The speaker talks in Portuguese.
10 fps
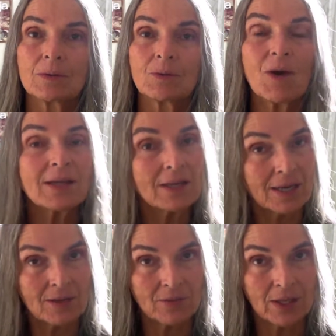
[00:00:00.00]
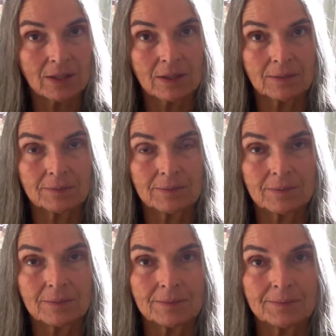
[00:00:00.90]
Guarda na gaveta?
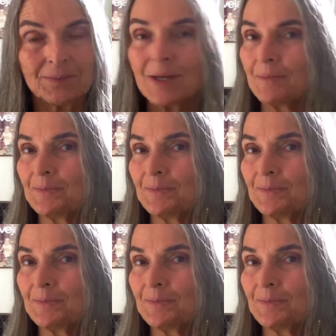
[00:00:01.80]
Não.